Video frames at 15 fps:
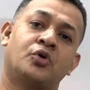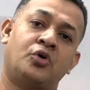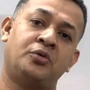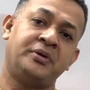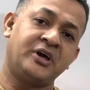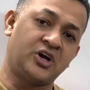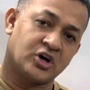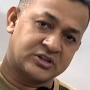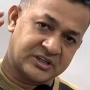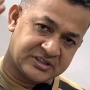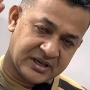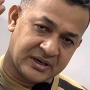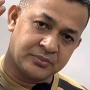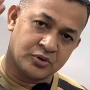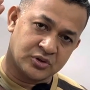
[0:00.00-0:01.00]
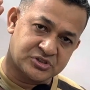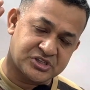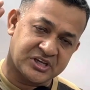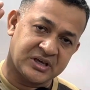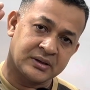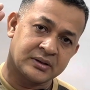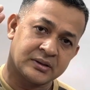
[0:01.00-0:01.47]
অভিজ্ঞতা দিয়ে
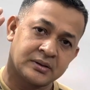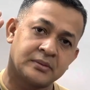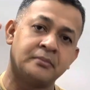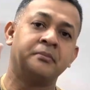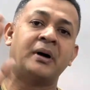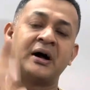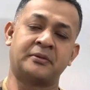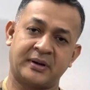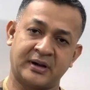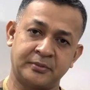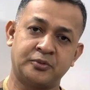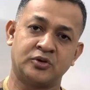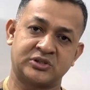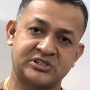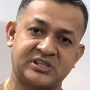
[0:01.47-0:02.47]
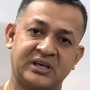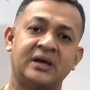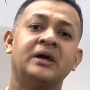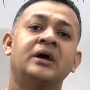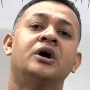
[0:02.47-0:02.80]
বলছি বারবার বলছি